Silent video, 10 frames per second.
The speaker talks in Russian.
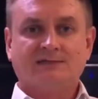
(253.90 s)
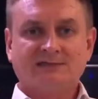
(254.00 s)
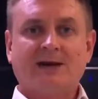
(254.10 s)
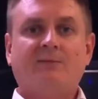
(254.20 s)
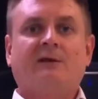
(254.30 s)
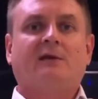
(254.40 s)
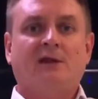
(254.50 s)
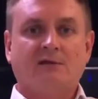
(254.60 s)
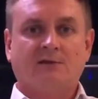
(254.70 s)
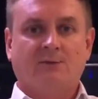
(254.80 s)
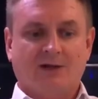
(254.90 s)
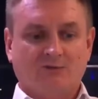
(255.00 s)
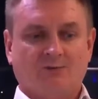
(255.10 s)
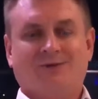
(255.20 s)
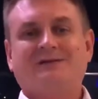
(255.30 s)
сам
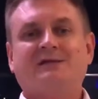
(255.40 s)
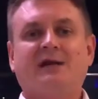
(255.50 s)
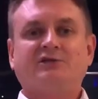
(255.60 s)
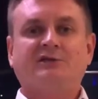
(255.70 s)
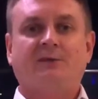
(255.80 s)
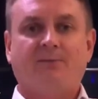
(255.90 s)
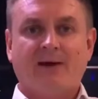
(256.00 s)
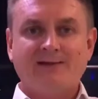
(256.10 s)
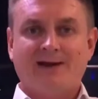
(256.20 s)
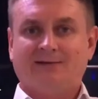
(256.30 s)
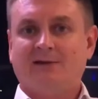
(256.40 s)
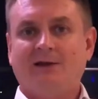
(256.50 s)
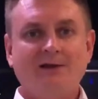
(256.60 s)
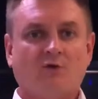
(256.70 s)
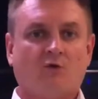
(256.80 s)
маркетинг-план, он прозрачный, понятный,
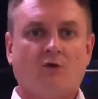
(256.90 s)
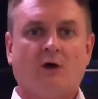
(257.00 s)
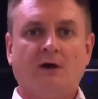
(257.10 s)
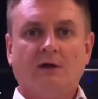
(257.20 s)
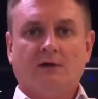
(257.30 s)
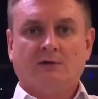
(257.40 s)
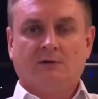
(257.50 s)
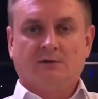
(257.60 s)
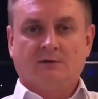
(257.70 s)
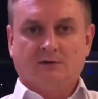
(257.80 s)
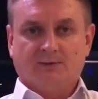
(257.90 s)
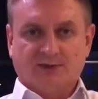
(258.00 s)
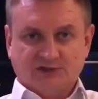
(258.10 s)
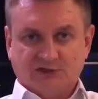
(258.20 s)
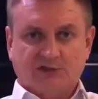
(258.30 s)
легко э,
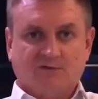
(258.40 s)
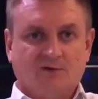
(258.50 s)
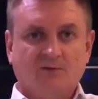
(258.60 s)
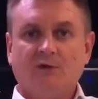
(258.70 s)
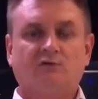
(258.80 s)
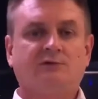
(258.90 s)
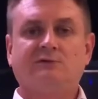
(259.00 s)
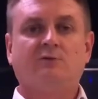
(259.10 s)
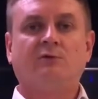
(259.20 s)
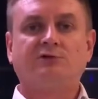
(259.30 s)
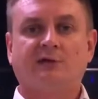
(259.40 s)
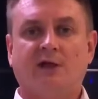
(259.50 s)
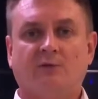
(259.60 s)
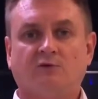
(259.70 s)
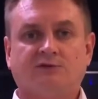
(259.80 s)
просчитываемый, то есть любой
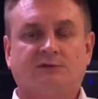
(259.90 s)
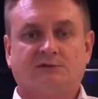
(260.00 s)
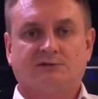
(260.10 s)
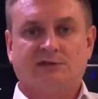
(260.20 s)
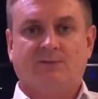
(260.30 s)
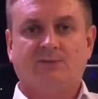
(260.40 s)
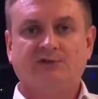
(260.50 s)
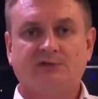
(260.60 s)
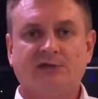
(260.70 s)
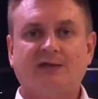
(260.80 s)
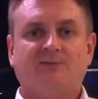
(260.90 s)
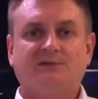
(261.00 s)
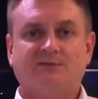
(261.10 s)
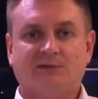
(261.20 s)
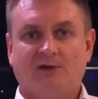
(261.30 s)
человек может это сам посчитать,
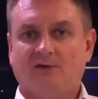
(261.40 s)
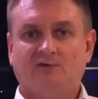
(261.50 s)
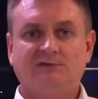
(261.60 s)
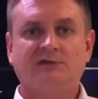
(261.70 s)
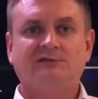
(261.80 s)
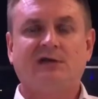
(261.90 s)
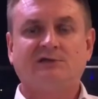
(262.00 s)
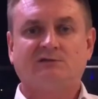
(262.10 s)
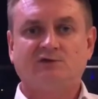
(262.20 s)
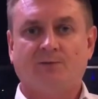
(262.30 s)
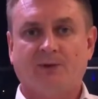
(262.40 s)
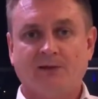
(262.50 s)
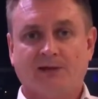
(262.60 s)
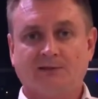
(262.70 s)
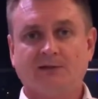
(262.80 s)
посмотреть, то есть здесь также все
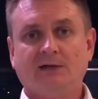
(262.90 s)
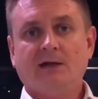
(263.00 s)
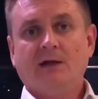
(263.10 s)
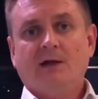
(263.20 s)
понятно.